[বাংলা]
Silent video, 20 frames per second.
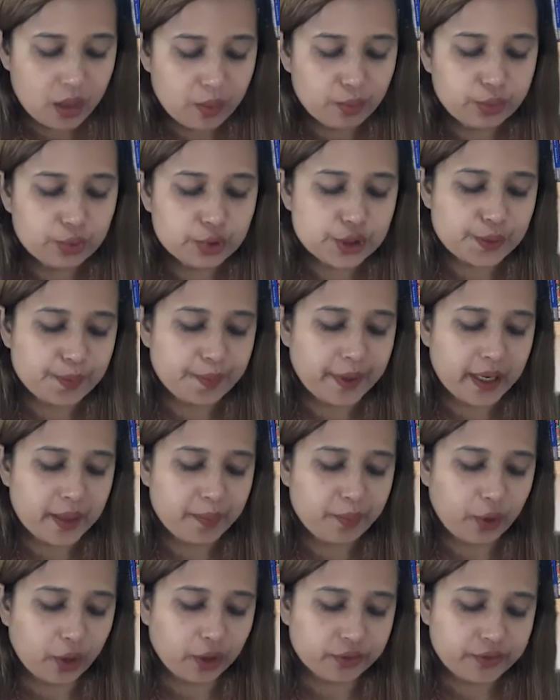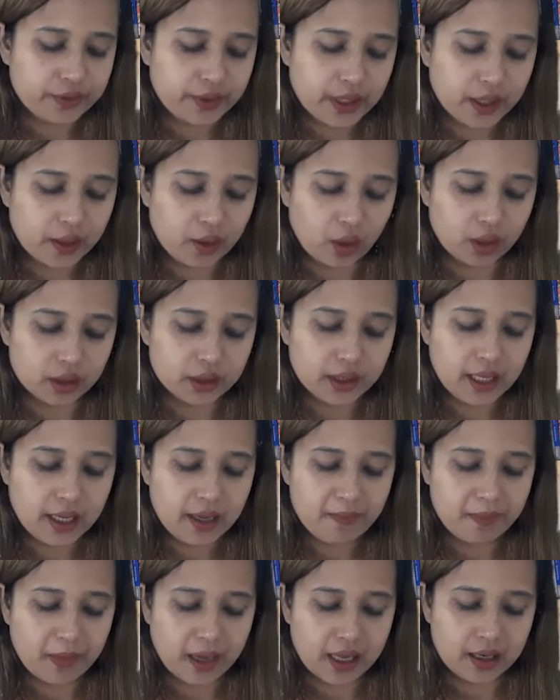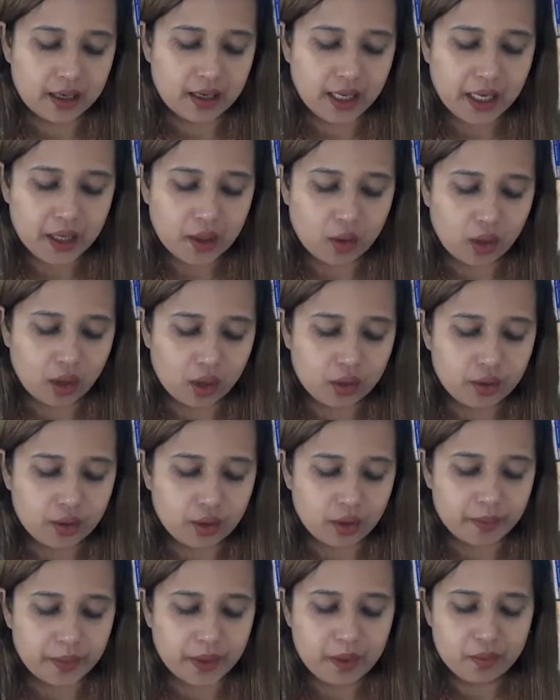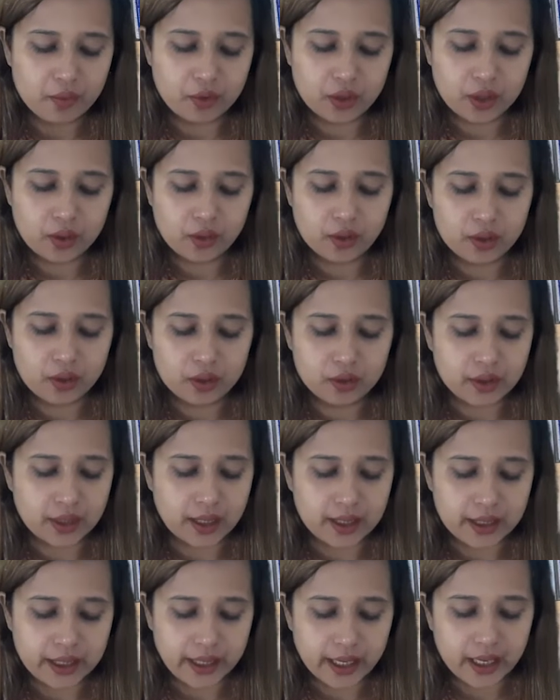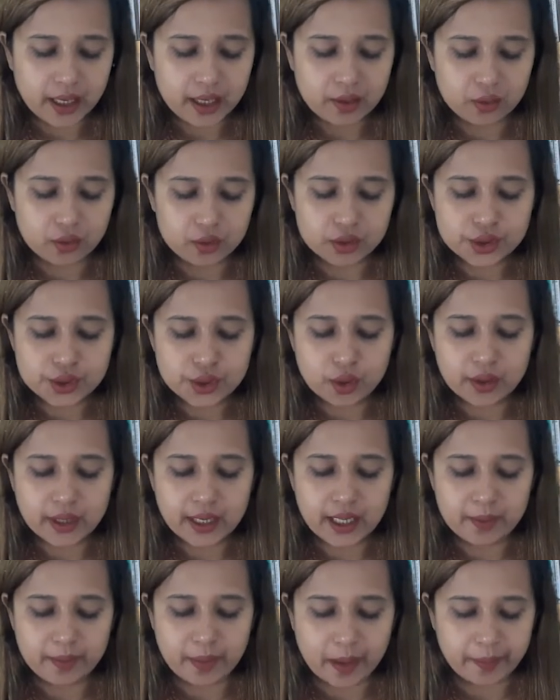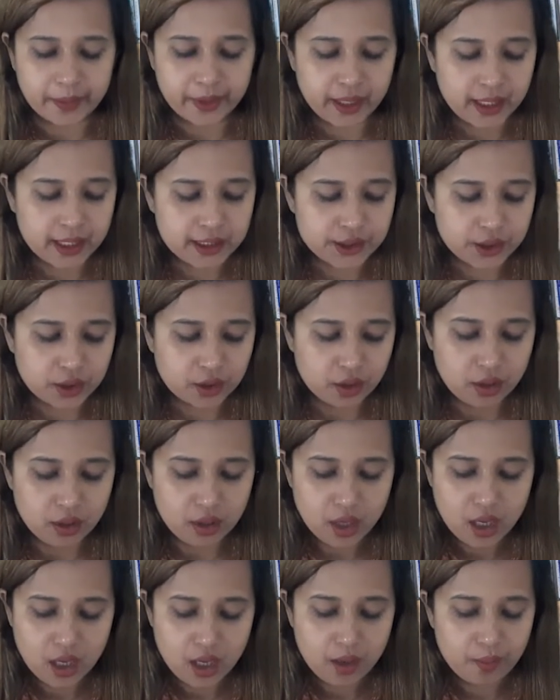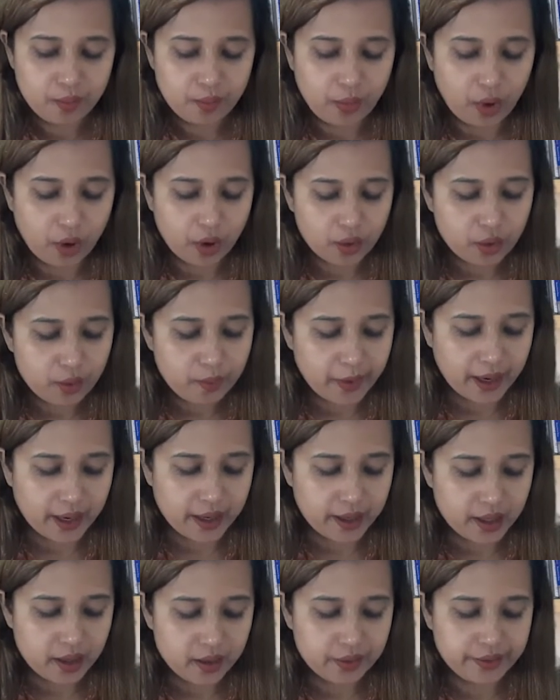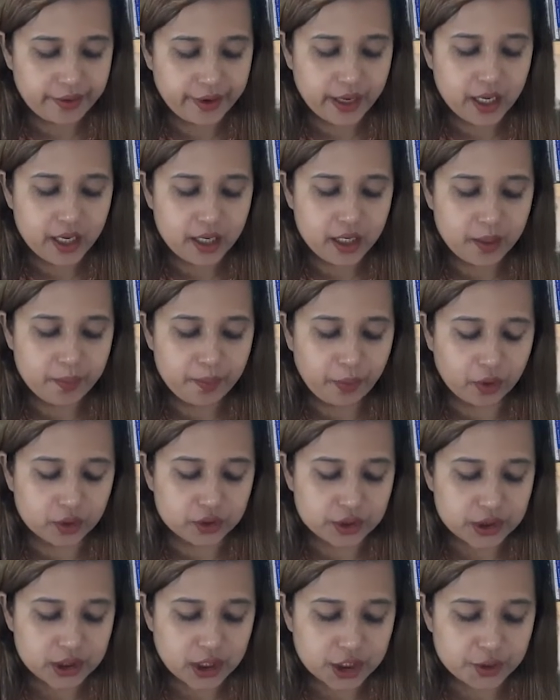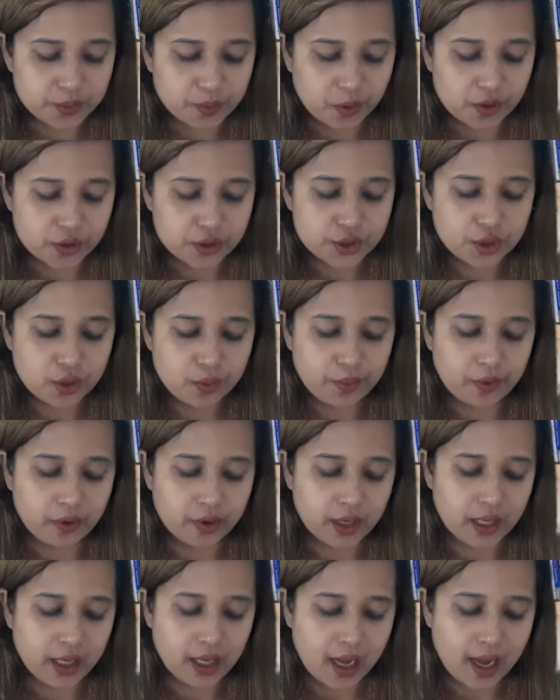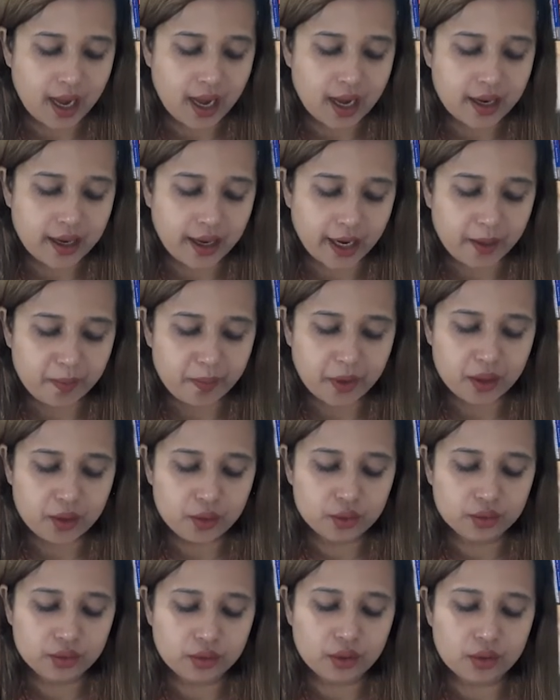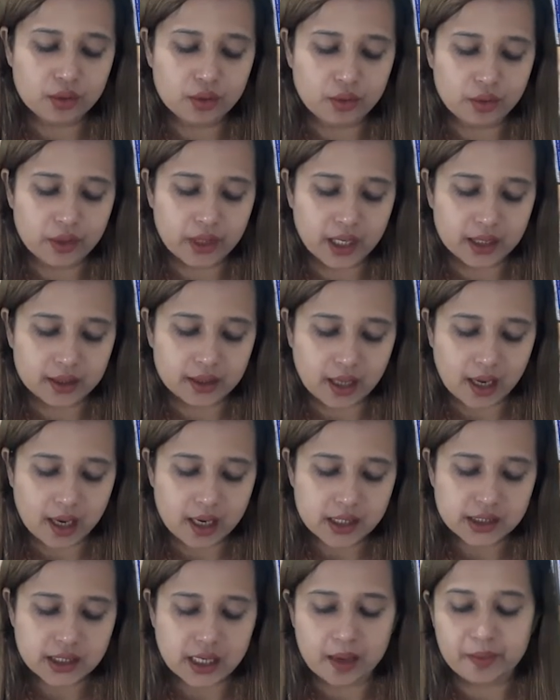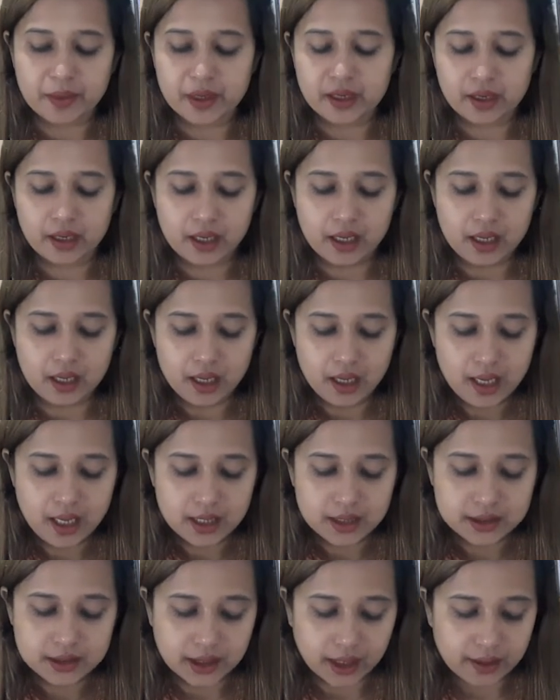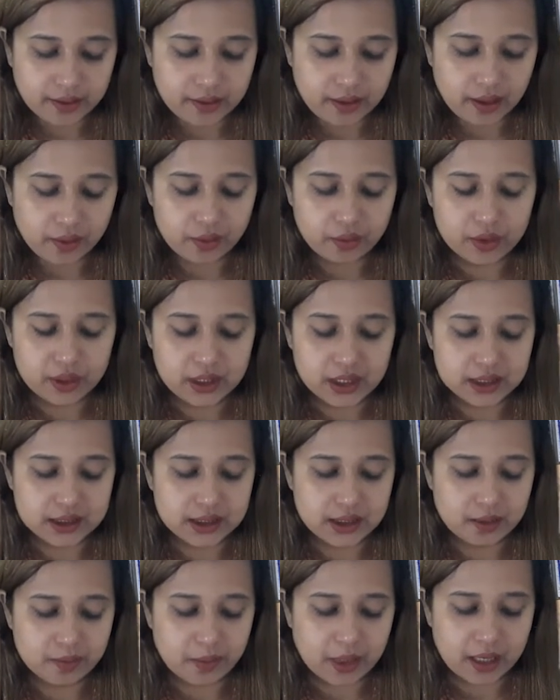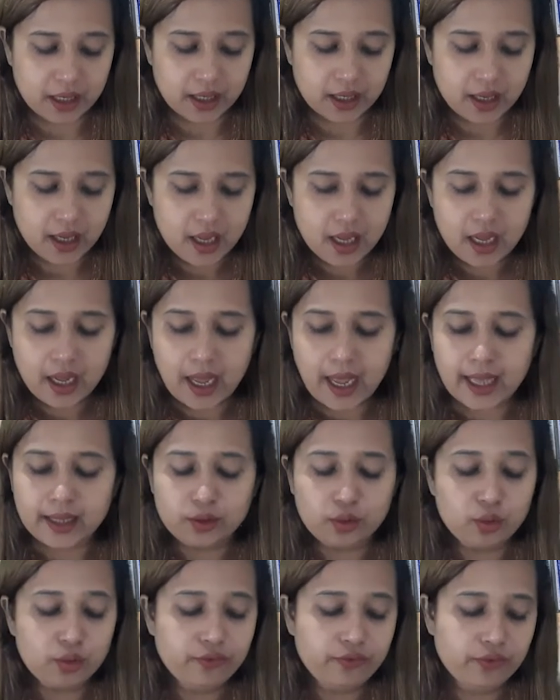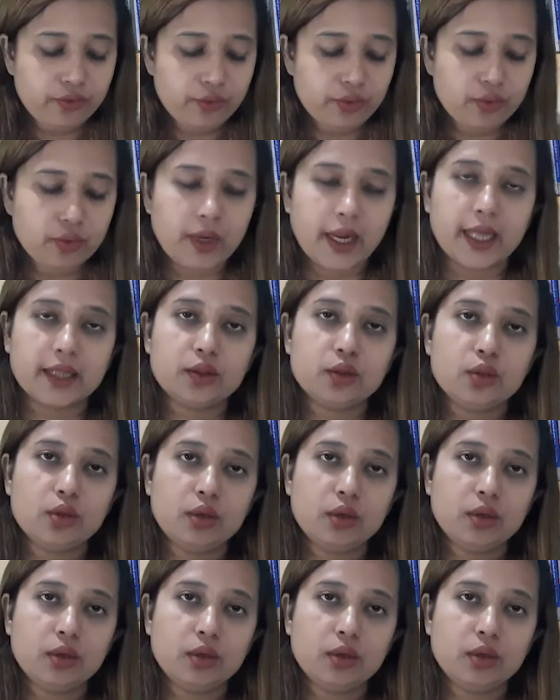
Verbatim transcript: পুষ্পে পত্রে গন্ধে মারলে কলরবে মনে হইল না এ কোনো শোকের ব্যাপার এ যেন বড় বাড়ির গৃহিণী পঞ্চাশ বর্ষ পরে আর একবার নূতন করিয়া তাহার স্বামী গৃহে যাত্রা করিতেছেন মানে এত ফুল এত